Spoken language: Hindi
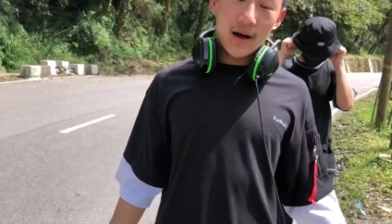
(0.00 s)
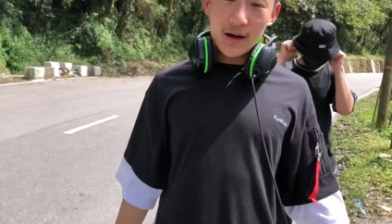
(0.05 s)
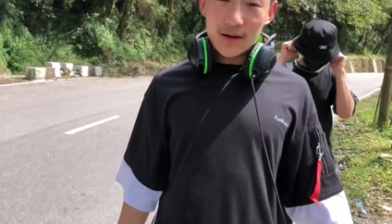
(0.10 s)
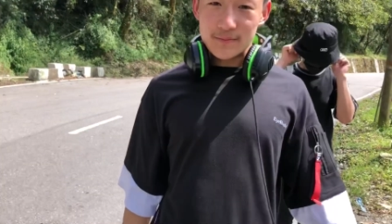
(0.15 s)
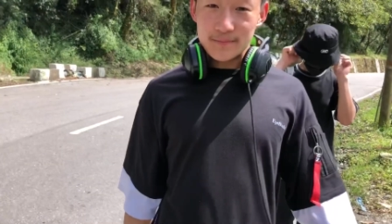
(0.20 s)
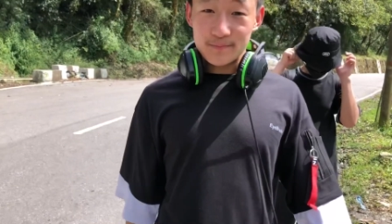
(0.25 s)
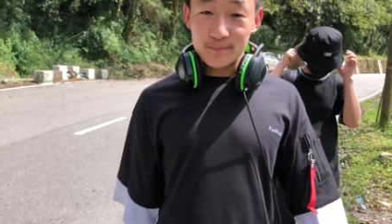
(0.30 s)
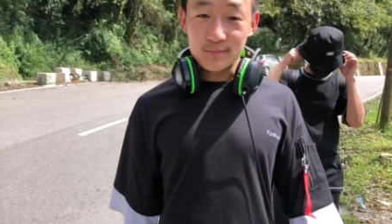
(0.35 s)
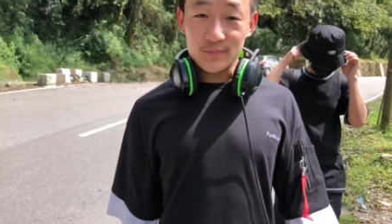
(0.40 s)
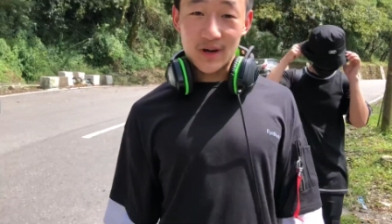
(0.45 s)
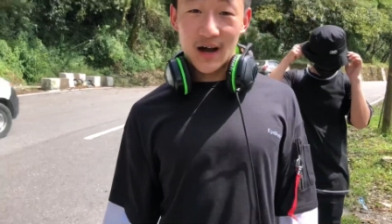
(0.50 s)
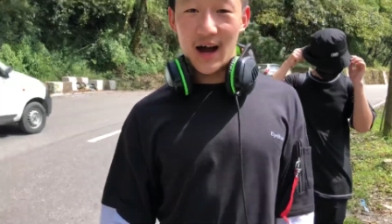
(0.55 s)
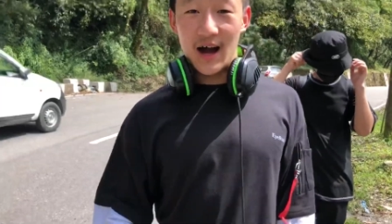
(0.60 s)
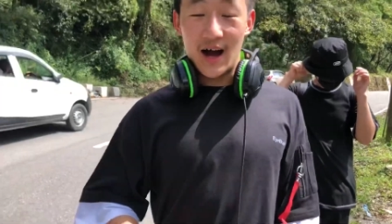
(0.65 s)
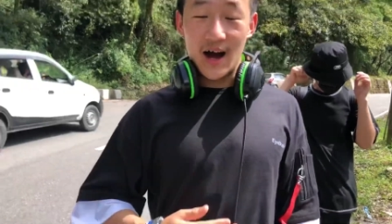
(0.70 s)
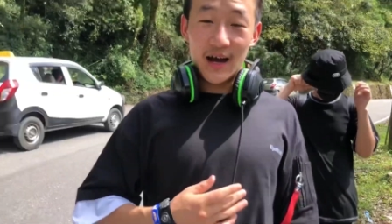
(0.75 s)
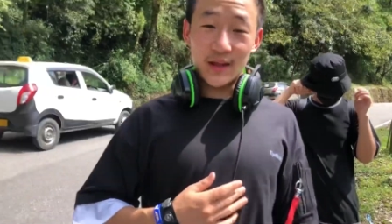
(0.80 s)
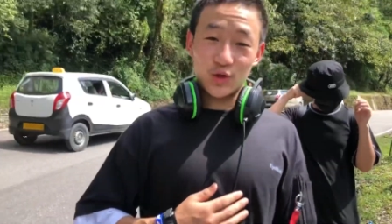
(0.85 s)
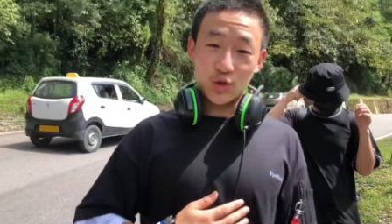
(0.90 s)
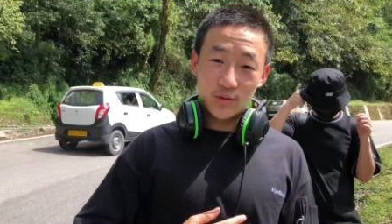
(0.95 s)
हम
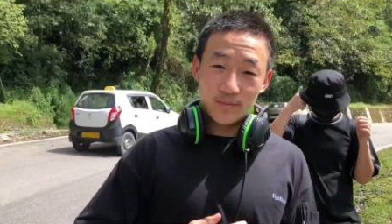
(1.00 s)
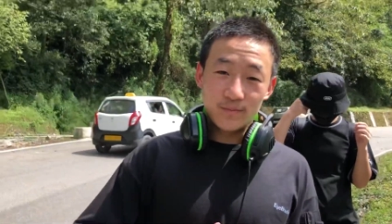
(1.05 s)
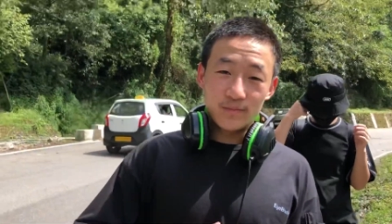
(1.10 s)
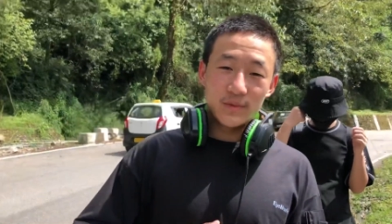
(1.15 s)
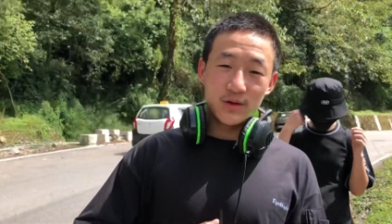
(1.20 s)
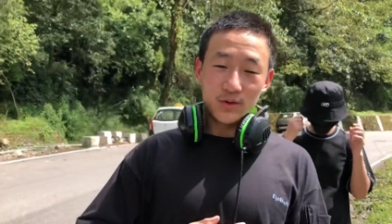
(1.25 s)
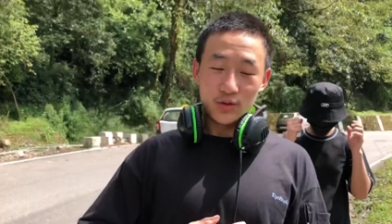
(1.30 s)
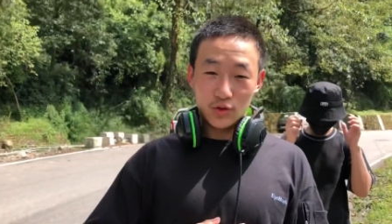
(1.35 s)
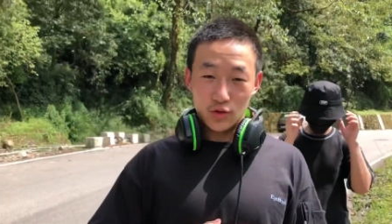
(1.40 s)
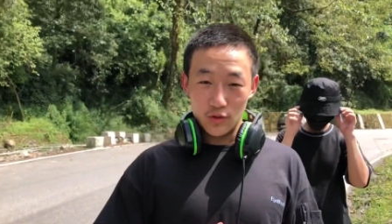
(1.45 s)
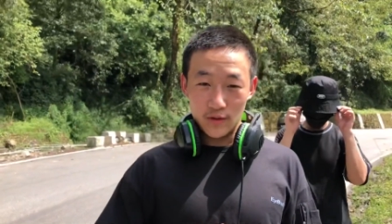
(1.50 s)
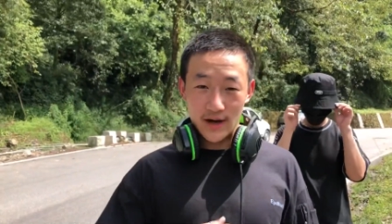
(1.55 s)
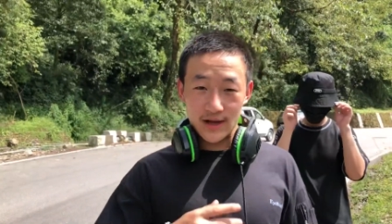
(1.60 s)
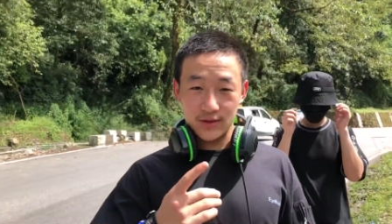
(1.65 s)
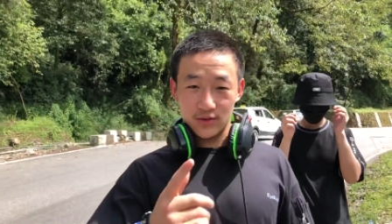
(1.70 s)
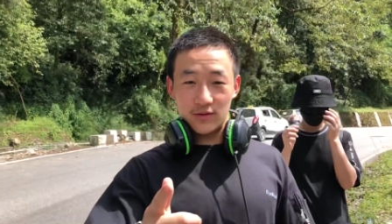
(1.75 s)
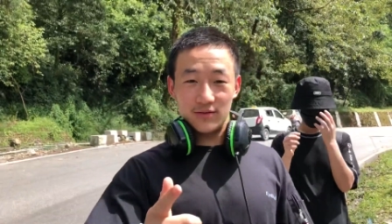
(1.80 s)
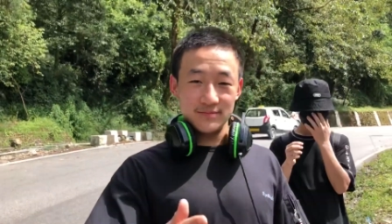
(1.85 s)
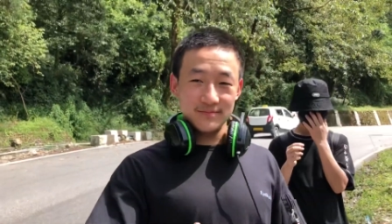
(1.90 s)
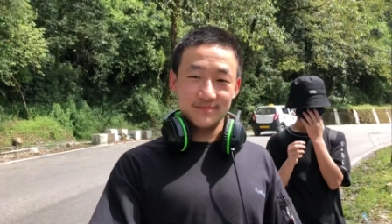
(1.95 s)
कहा तुम हुए
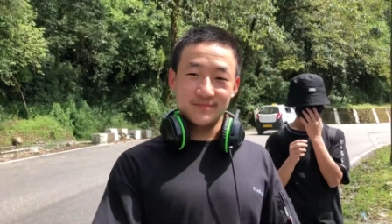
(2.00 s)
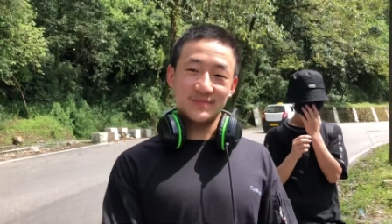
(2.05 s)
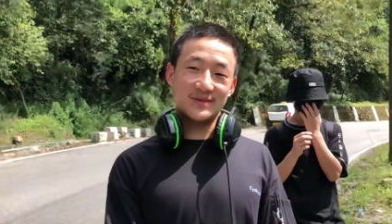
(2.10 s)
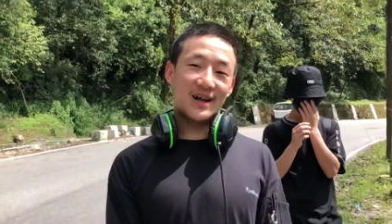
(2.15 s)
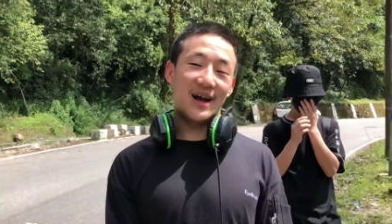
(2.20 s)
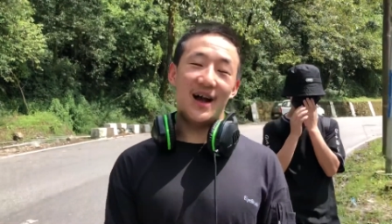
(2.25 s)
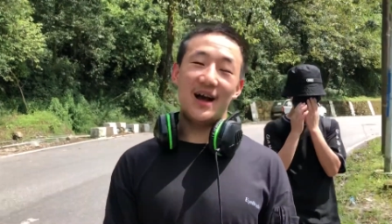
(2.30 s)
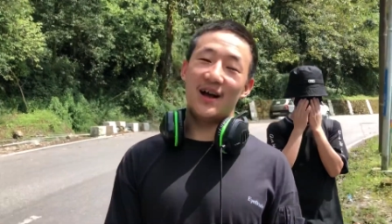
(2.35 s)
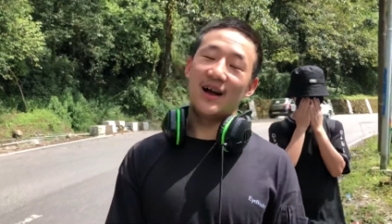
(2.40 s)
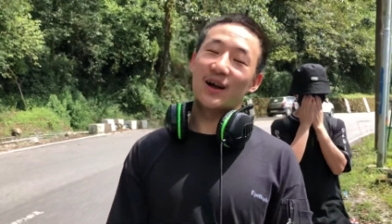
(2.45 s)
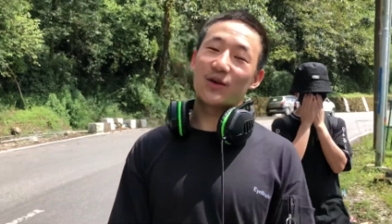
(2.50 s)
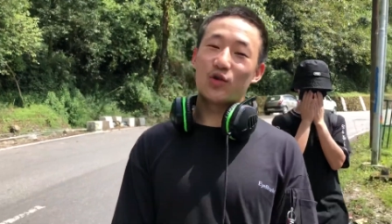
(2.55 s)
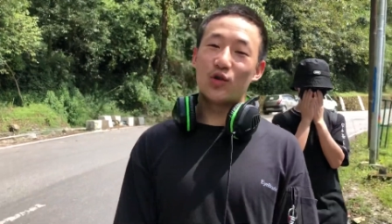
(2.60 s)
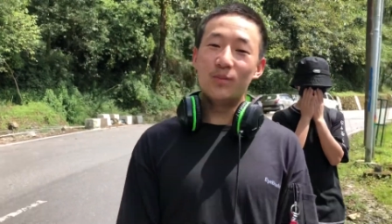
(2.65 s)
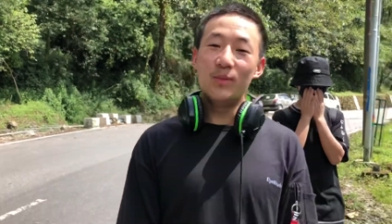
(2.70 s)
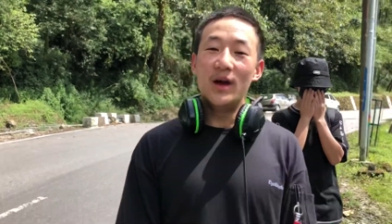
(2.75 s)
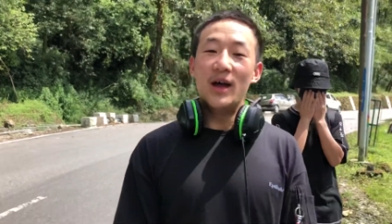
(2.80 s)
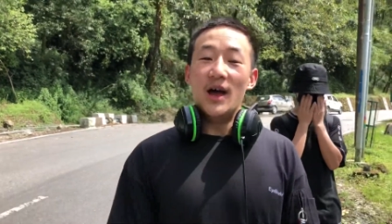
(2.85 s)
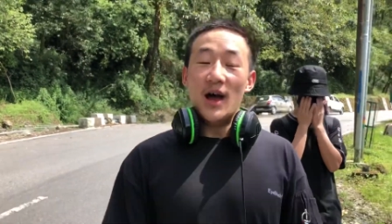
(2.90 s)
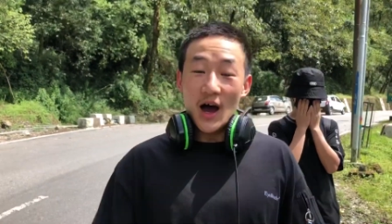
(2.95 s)
तुम कहा गुम
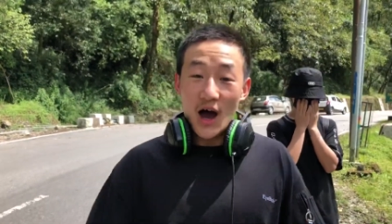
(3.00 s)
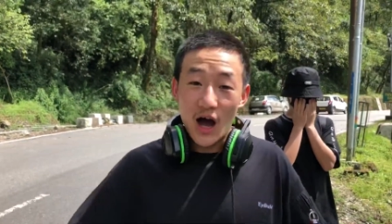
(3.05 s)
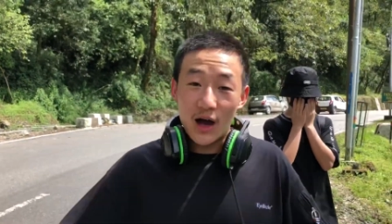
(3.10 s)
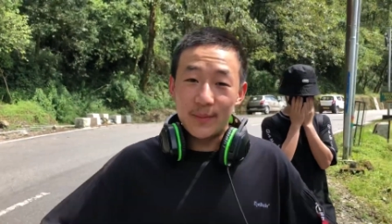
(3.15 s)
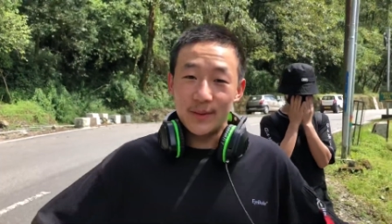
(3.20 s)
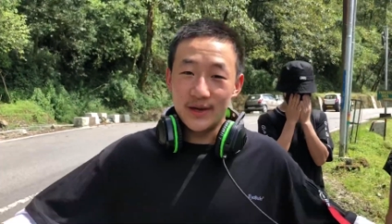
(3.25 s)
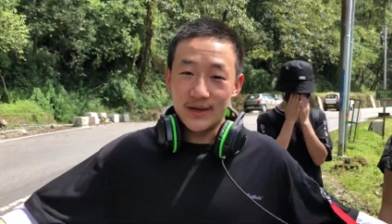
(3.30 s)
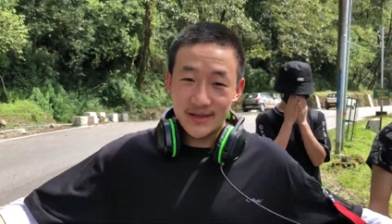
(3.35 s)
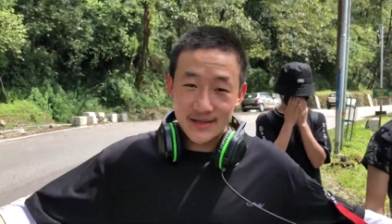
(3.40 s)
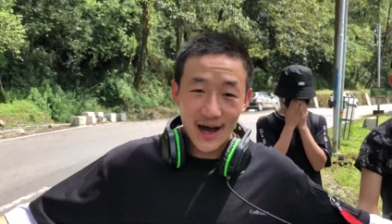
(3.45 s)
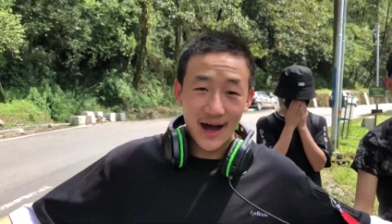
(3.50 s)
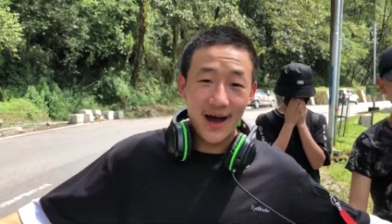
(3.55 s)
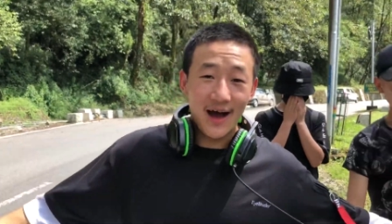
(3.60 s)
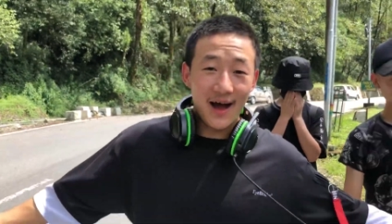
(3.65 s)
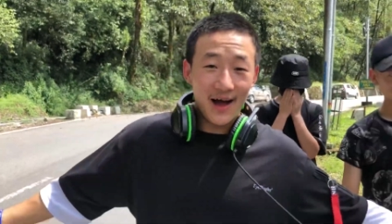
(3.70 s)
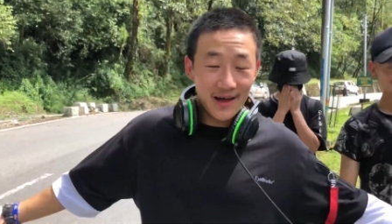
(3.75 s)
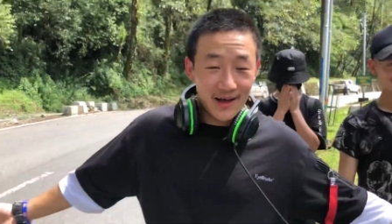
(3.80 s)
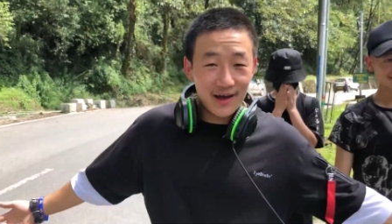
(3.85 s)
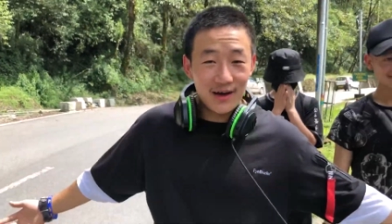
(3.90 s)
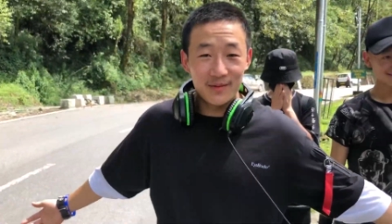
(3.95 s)
अभी
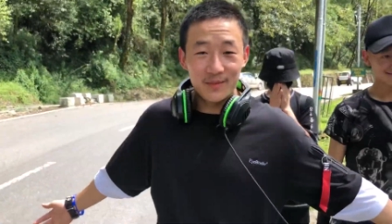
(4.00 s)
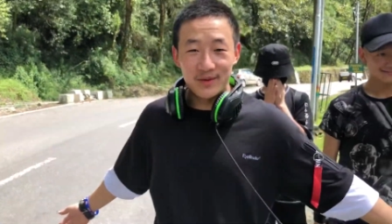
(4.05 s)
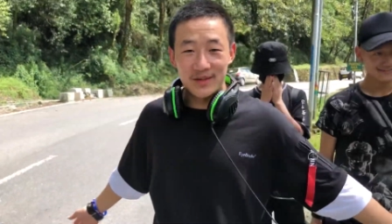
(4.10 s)
जाए अभी